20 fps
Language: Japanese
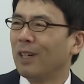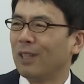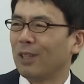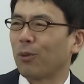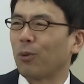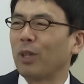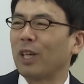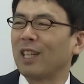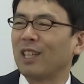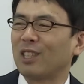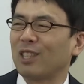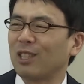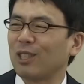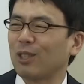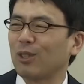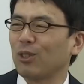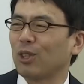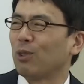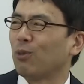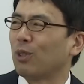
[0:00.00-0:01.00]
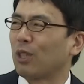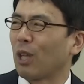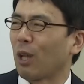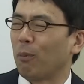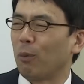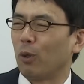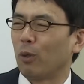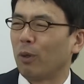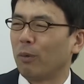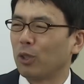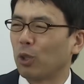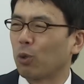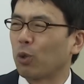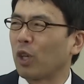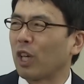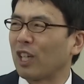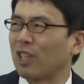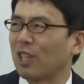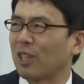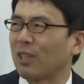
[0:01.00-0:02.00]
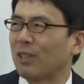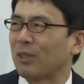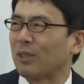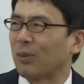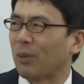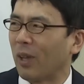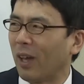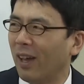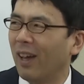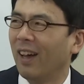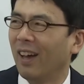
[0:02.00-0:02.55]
でこの間時事通信撃ったらもう直撃しちゃったんですよ